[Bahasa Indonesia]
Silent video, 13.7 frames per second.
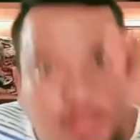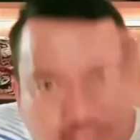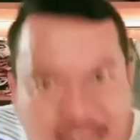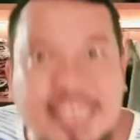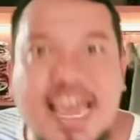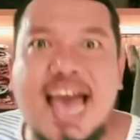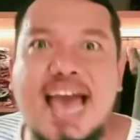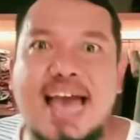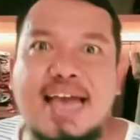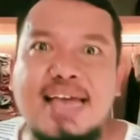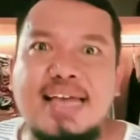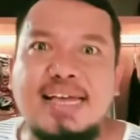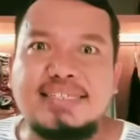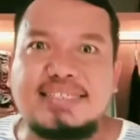tanya.
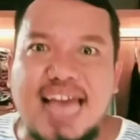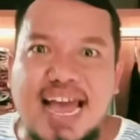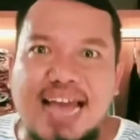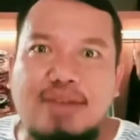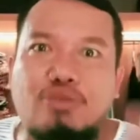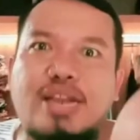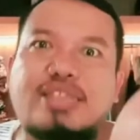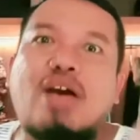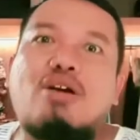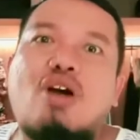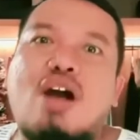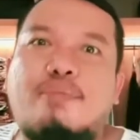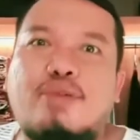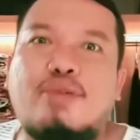Jangan udah tahu
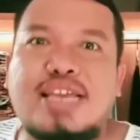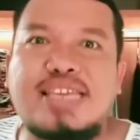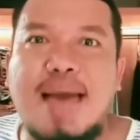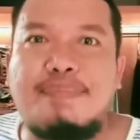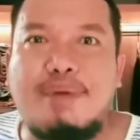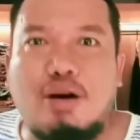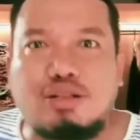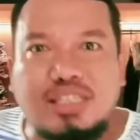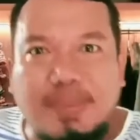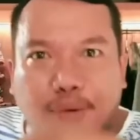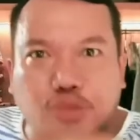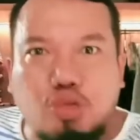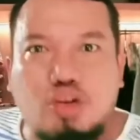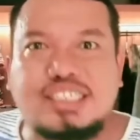kau nggak mau nanya apa, kau tetap
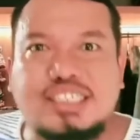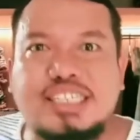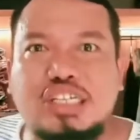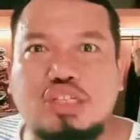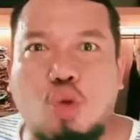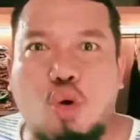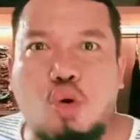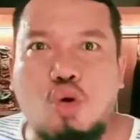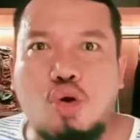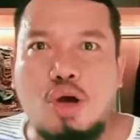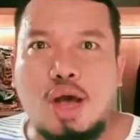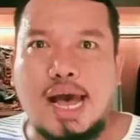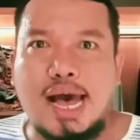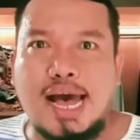kau tulis di situ.
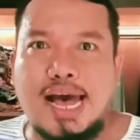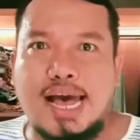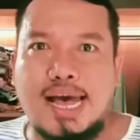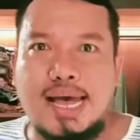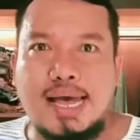Ah,